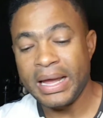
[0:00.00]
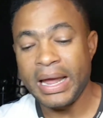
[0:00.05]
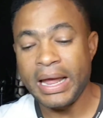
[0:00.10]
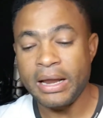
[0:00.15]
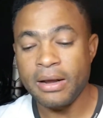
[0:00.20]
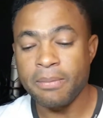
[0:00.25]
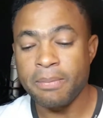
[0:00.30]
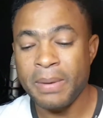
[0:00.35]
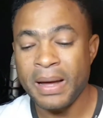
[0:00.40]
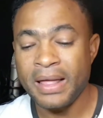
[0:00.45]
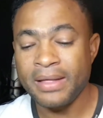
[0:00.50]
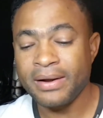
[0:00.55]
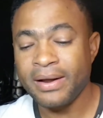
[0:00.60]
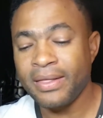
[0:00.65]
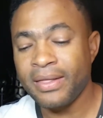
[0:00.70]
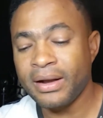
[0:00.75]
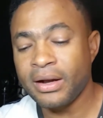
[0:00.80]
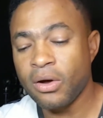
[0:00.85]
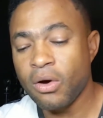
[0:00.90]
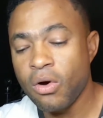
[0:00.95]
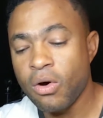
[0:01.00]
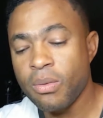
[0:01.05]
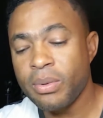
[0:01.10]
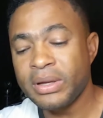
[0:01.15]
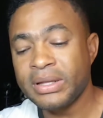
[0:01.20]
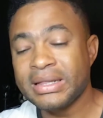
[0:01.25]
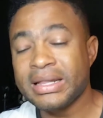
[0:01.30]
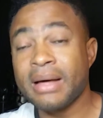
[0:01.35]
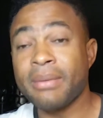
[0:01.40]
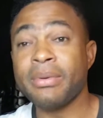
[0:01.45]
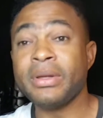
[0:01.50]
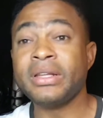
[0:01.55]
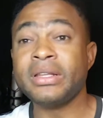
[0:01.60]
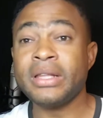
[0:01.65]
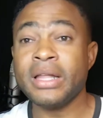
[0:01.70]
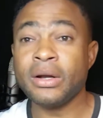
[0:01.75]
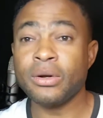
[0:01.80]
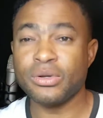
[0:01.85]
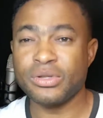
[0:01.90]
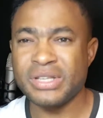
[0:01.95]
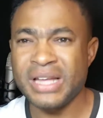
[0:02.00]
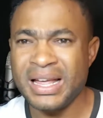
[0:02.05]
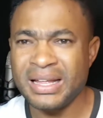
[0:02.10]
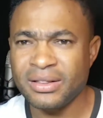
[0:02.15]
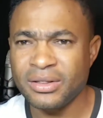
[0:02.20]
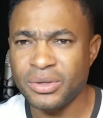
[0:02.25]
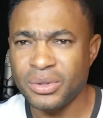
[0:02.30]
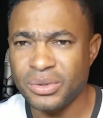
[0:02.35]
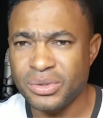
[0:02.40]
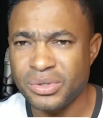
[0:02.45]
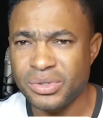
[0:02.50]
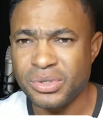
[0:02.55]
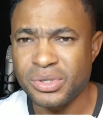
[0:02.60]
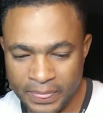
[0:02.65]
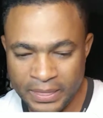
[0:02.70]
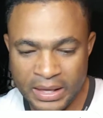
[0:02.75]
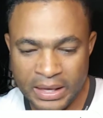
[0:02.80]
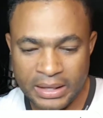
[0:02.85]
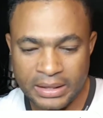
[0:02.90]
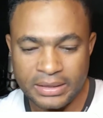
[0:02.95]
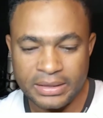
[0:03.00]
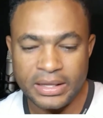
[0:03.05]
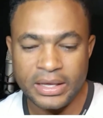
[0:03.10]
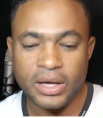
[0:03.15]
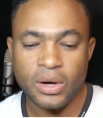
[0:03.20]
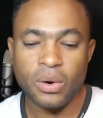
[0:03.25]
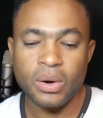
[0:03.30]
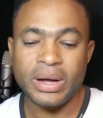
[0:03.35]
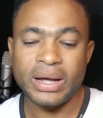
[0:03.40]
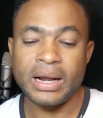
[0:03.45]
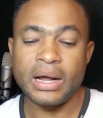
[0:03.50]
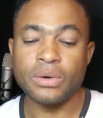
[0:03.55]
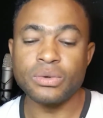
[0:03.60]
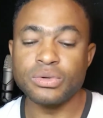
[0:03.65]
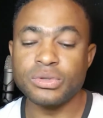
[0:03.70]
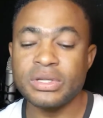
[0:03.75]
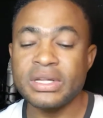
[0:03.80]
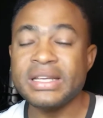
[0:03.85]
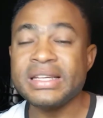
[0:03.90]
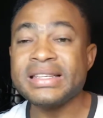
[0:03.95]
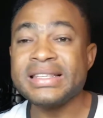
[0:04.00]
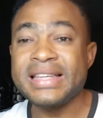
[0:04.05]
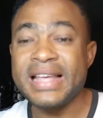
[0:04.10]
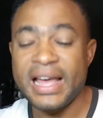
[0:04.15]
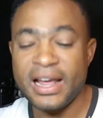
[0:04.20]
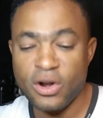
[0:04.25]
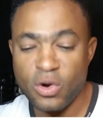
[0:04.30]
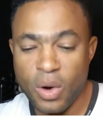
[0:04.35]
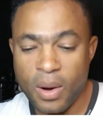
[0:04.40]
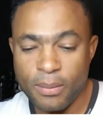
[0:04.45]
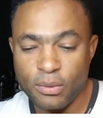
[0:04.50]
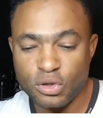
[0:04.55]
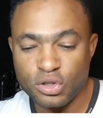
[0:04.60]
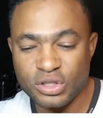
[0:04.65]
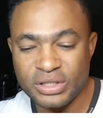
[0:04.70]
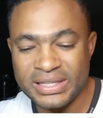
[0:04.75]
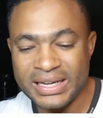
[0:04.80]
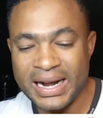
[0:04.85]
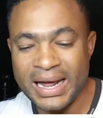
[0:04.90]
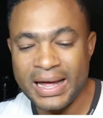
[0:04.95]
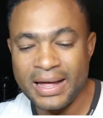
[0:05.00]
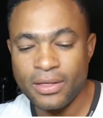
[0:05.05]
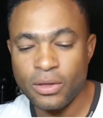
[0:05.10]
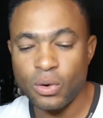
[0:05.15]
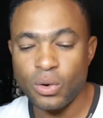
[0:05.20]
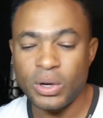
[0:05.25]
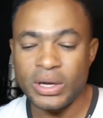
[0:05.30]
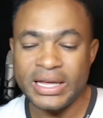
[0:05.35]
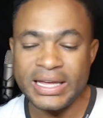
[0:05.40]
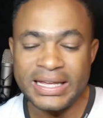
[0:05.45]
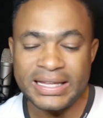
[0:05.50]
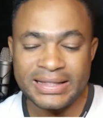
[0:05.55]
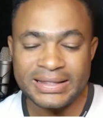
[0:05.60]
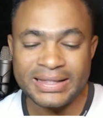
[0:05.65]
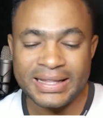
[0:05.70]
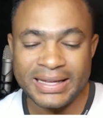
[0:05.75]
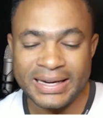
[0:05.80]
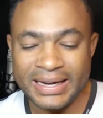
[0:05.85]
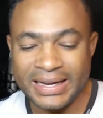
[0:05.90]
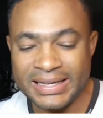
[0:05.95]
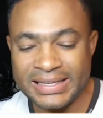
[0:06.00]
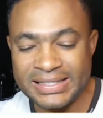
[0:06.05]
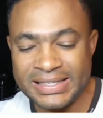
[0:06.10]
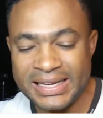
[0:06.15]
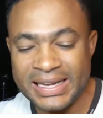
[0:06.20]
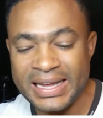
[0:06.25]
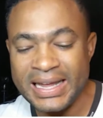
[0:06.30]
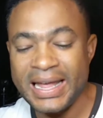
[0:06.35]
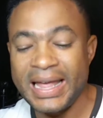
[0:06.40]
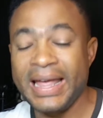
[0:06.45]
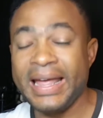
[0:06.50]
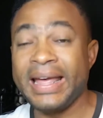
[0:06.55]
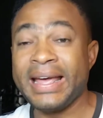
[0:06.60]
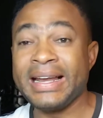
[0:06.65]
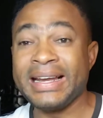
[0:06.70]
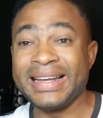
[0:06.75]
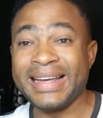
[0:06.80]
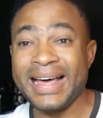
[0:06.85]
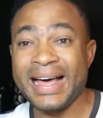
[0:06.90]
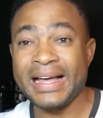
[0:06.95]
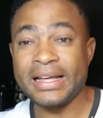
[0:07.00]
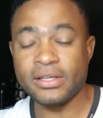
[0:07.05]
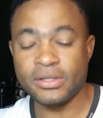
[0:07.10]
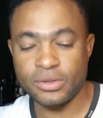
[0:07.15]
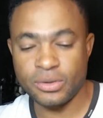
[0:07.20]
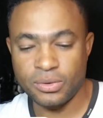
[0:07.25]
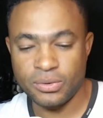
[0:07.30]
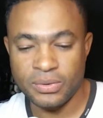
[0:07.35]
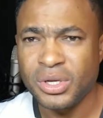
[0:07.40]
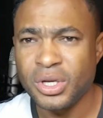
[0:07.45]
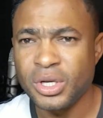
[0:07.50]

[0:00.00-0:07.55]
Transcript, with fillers: El padre del joven David de los Santos dijo que la justicia no ha mostrado interés en el caso.